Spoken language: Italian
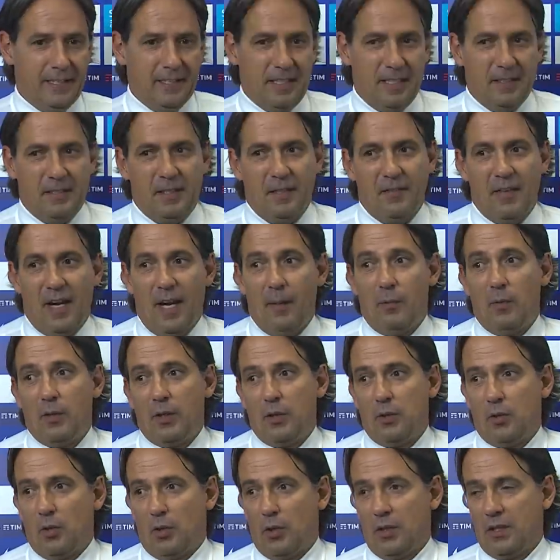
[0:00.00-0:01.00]
sentivamo il
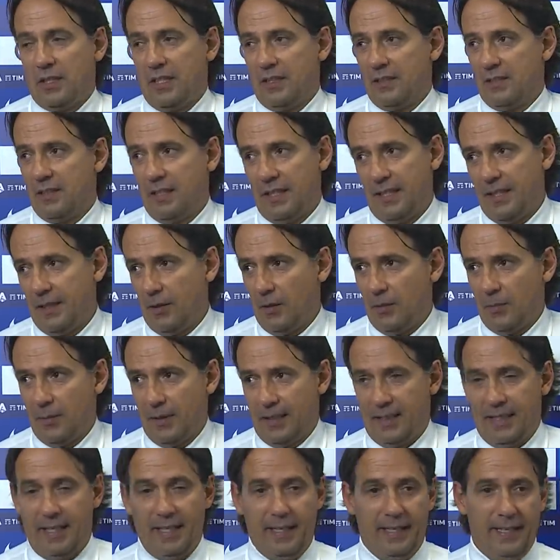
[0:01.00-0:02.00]
ritorno a San Siro,
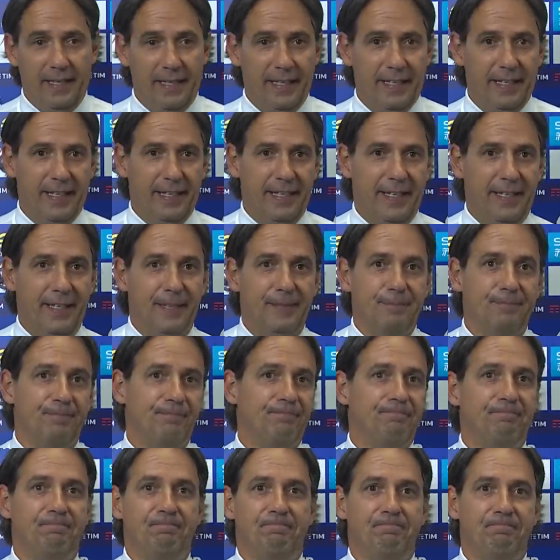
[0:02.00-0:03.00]
perché
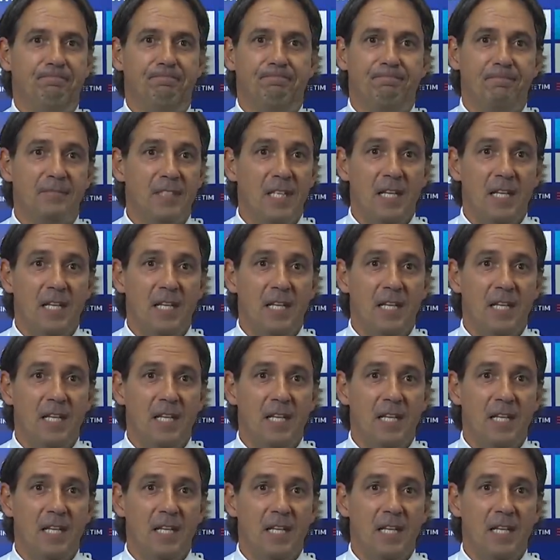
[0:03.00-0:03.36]
mm,